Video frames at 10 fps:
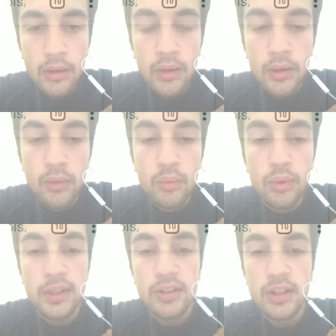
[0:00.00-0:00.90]
Kullanıcı
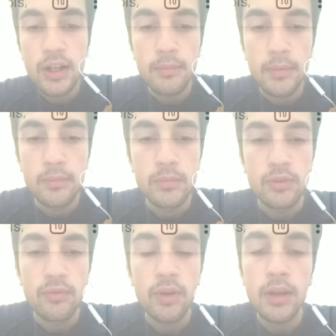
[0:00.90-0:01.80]
kalmamış.
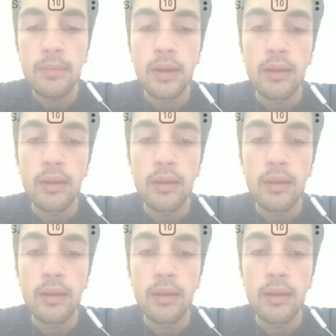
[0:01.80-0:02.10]
Vay be.